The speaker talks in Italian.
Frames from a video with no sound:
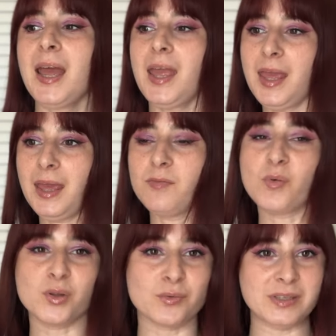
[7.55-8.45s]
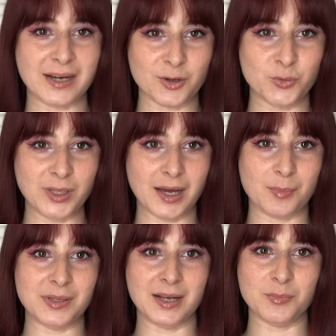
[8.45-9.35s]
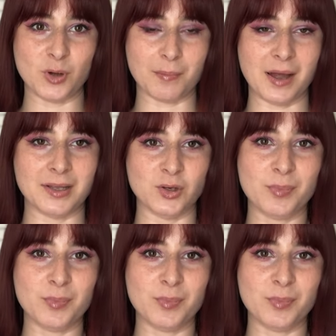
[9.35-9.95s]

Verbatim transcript: e vi ho fatto vedere alcuni capi del mio armadio,